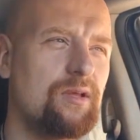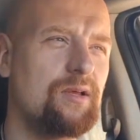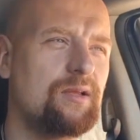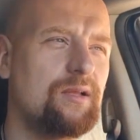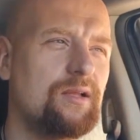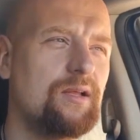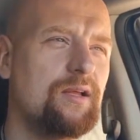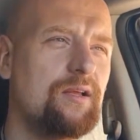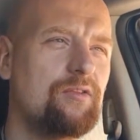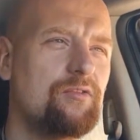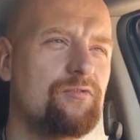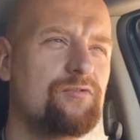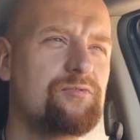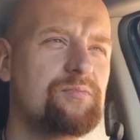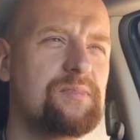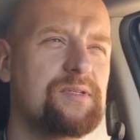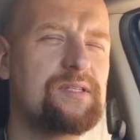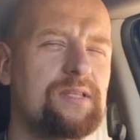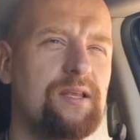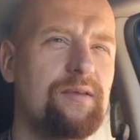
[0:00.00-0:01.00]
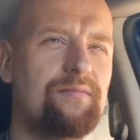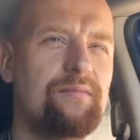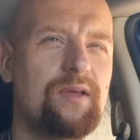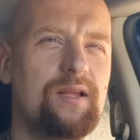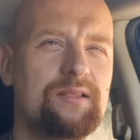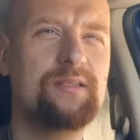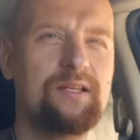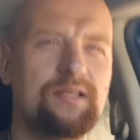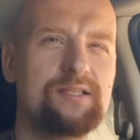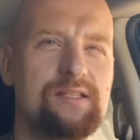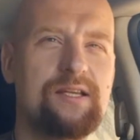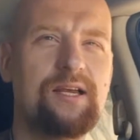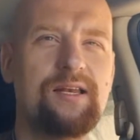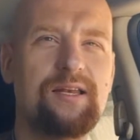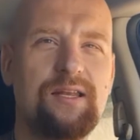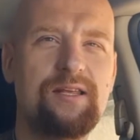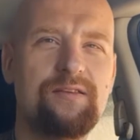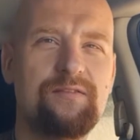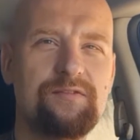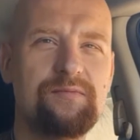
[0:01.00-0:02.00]
Ну, в смысле,
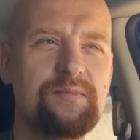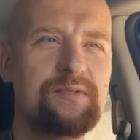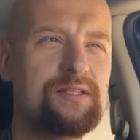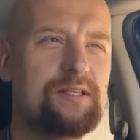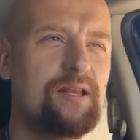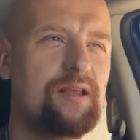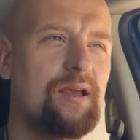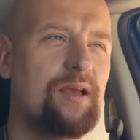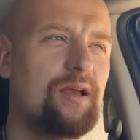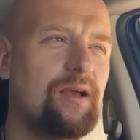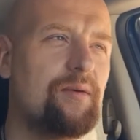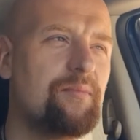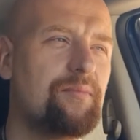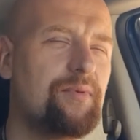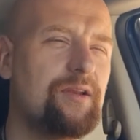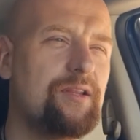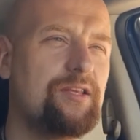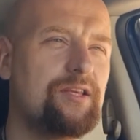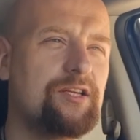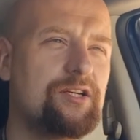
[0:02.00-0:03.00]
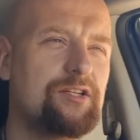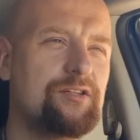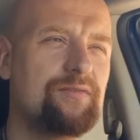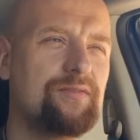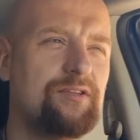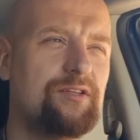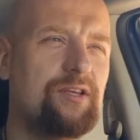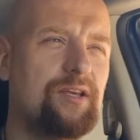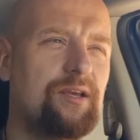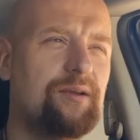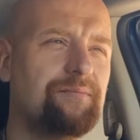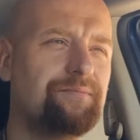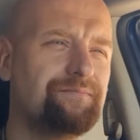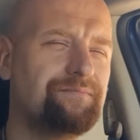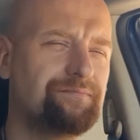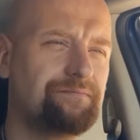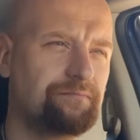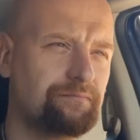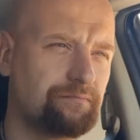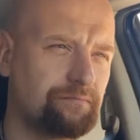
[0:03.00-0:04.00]
ортодоксальная не в смысле придерживания
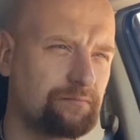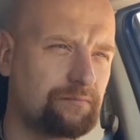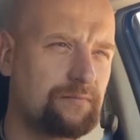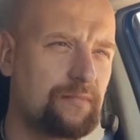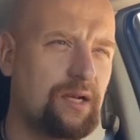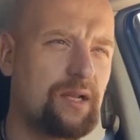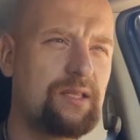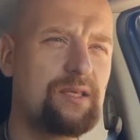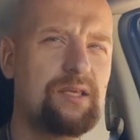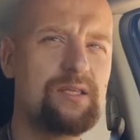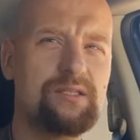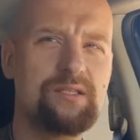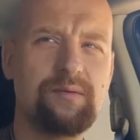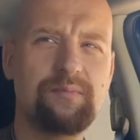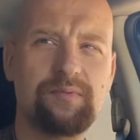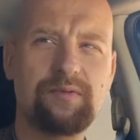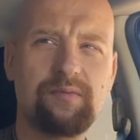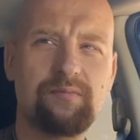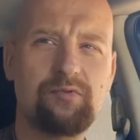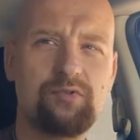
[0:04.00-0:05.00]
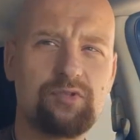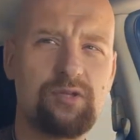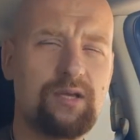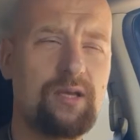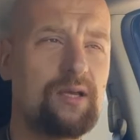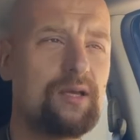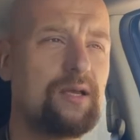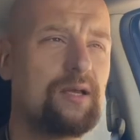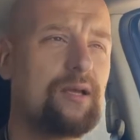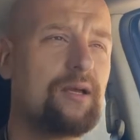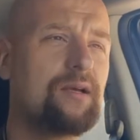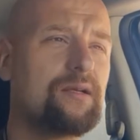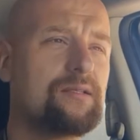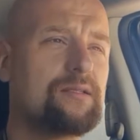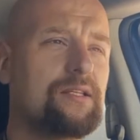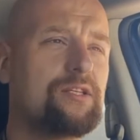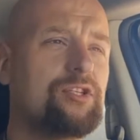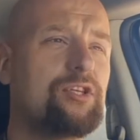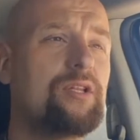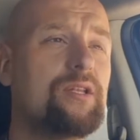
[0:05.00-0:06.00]
традиций, потому что
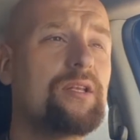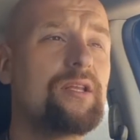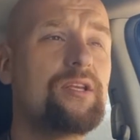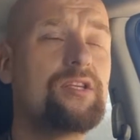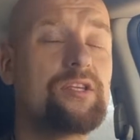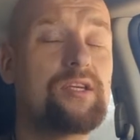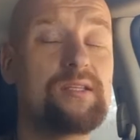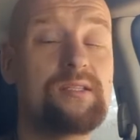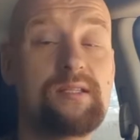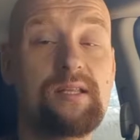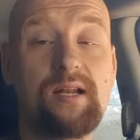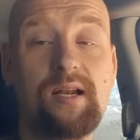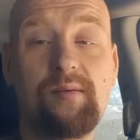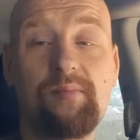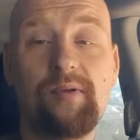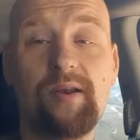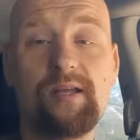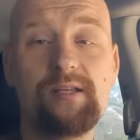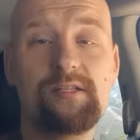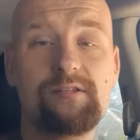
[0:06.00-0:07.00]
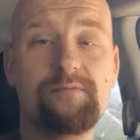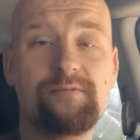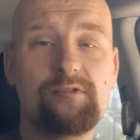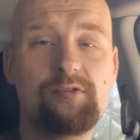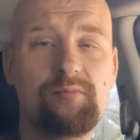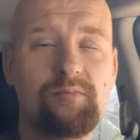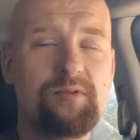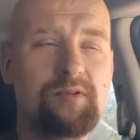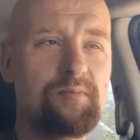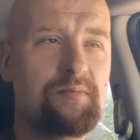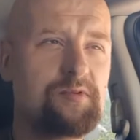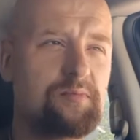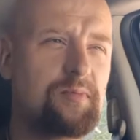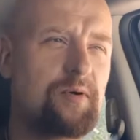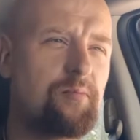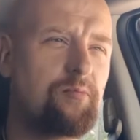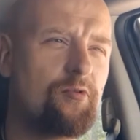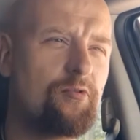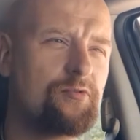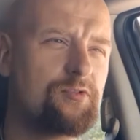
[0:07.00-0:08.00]
значительная часть старообрядцев, особенно
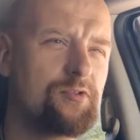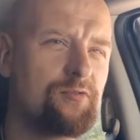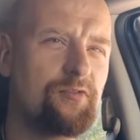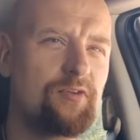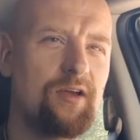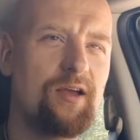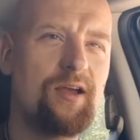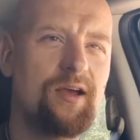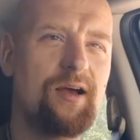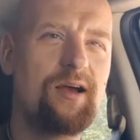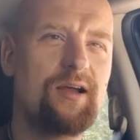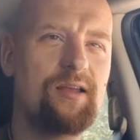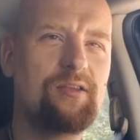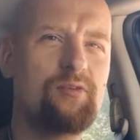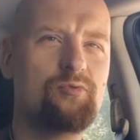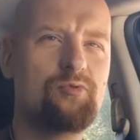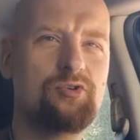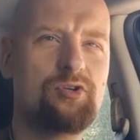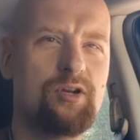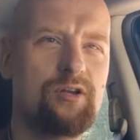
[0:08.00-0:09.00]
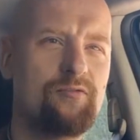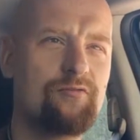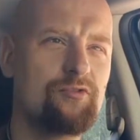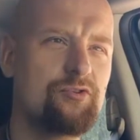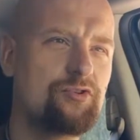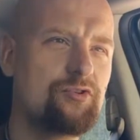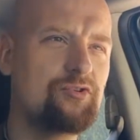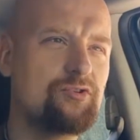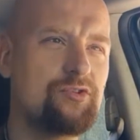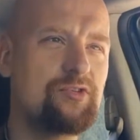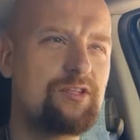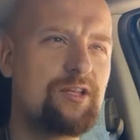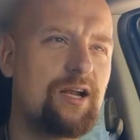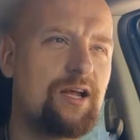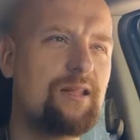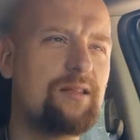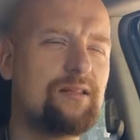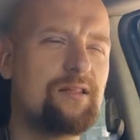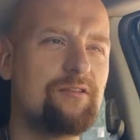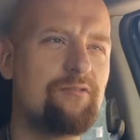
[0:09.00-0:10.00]
беспоповцев, они ушли в очень
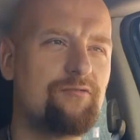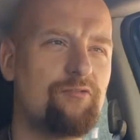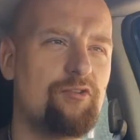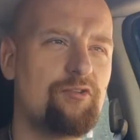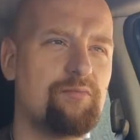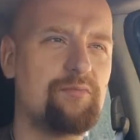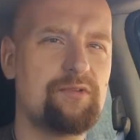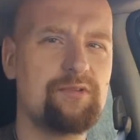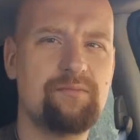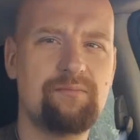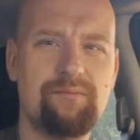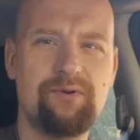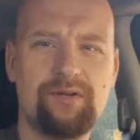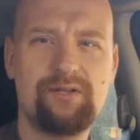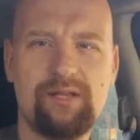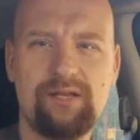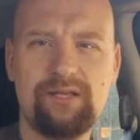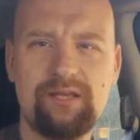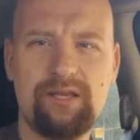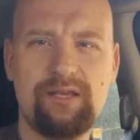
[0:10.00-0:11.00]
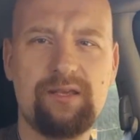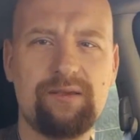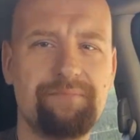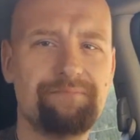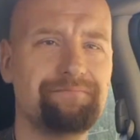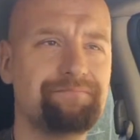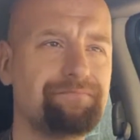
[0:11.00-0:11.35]
странные формы поклонения.